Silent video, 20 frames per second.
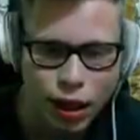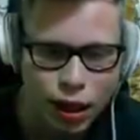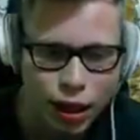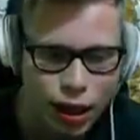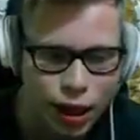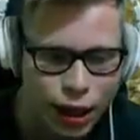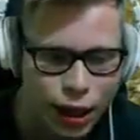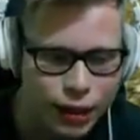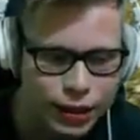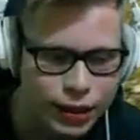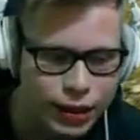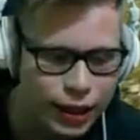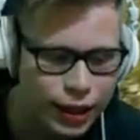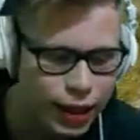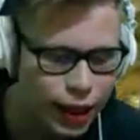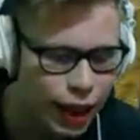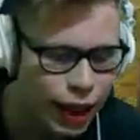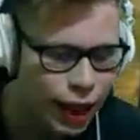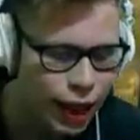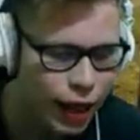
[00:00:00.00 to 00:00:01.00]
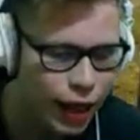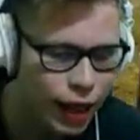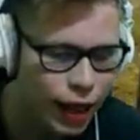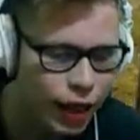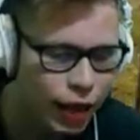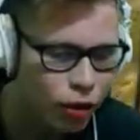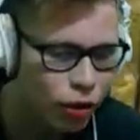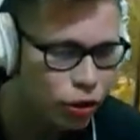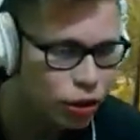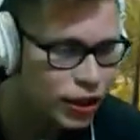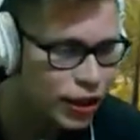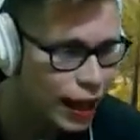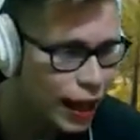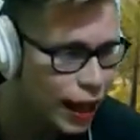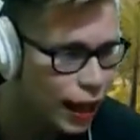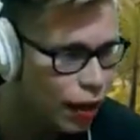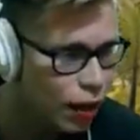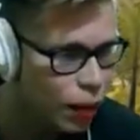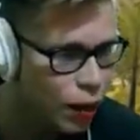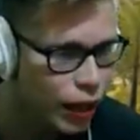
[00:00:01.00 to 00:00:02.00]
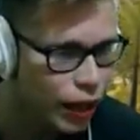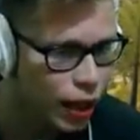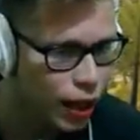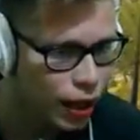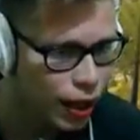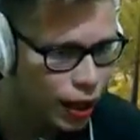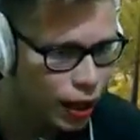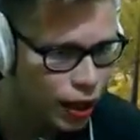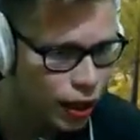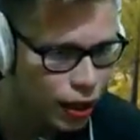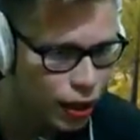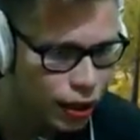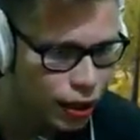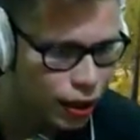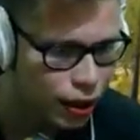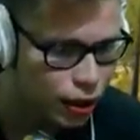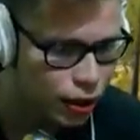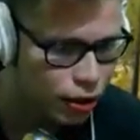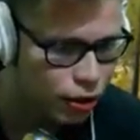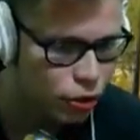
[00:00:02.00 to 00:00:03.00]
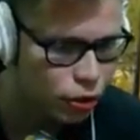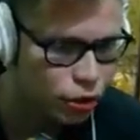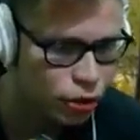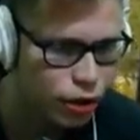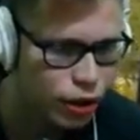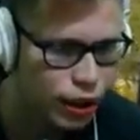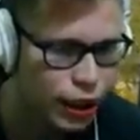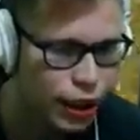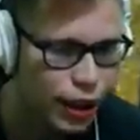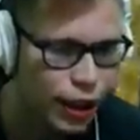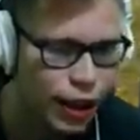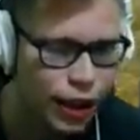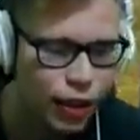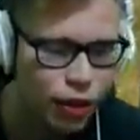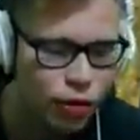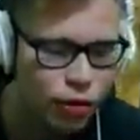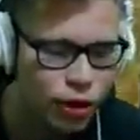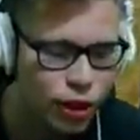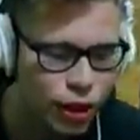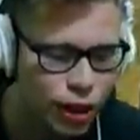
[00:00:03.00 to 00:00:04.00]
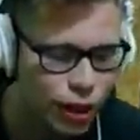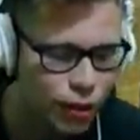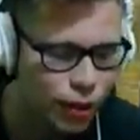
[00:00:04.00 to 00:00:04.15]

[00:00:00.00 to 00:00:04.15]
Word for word: Así que, no sé, güey. No sé, no sé qué habrá